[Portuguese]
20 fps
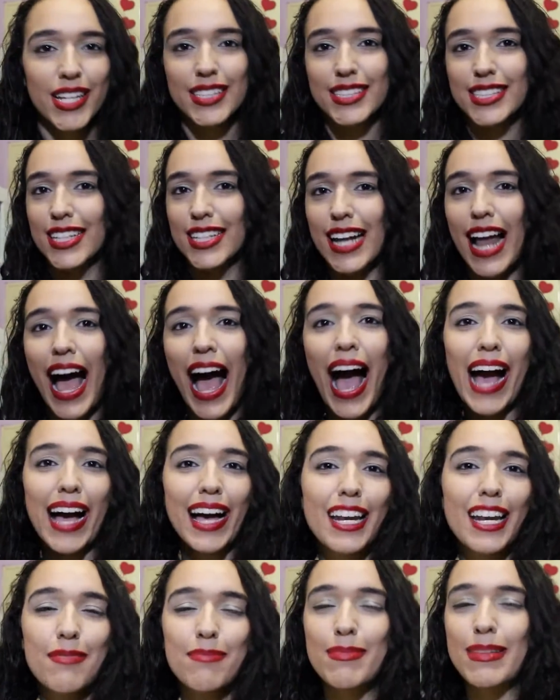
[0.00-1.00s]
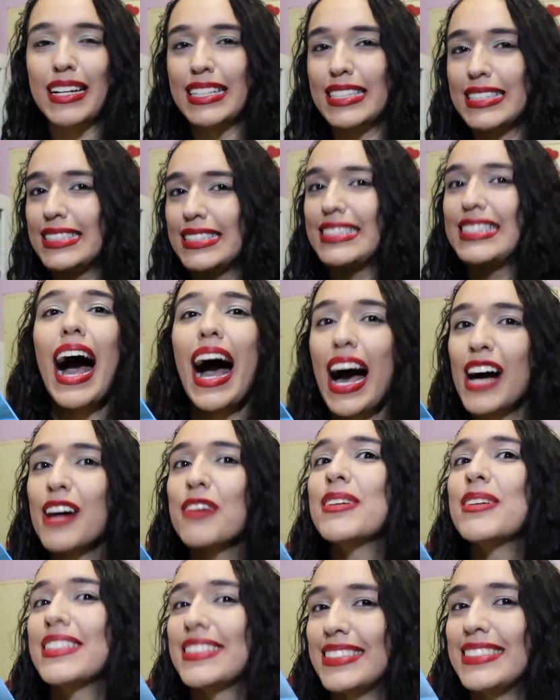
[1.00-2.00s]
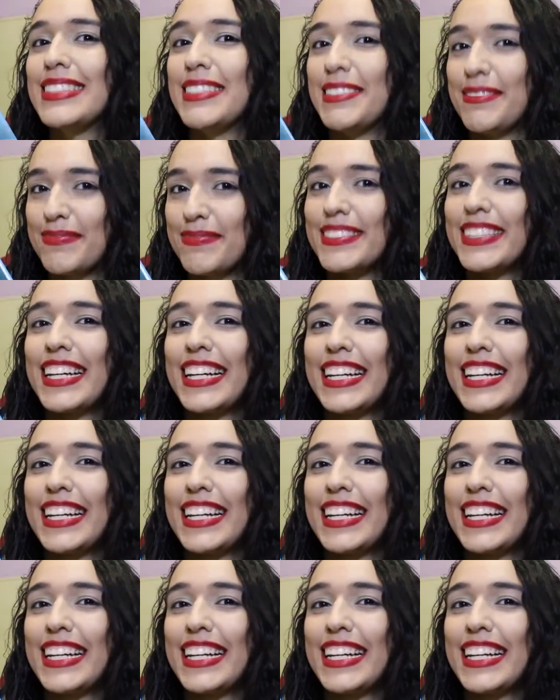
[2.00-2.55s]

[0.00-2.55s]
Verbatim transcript: entre lágrimas, algo assim.